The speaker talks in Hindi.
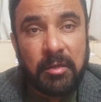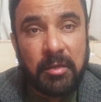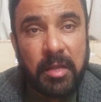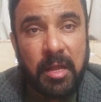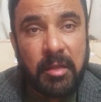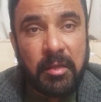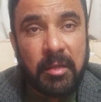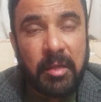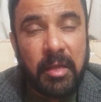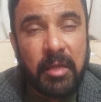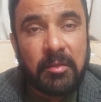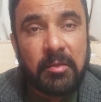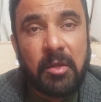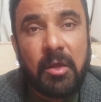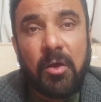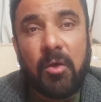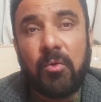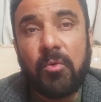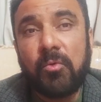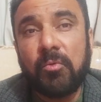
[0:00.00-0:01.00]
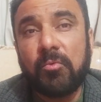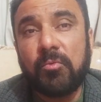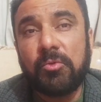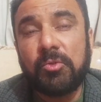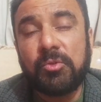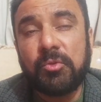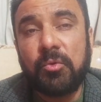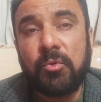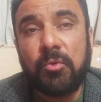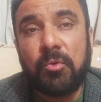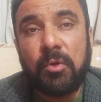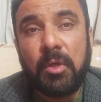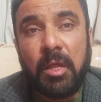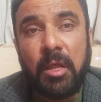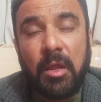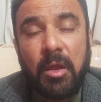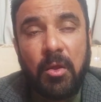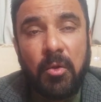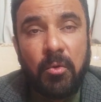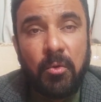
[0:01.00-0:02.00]
किया गया था और उसको
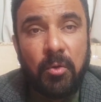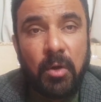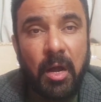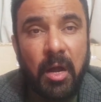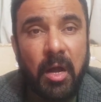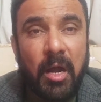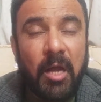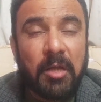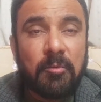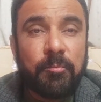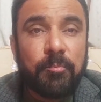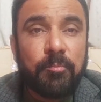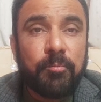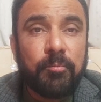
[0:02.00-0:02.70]
वो आज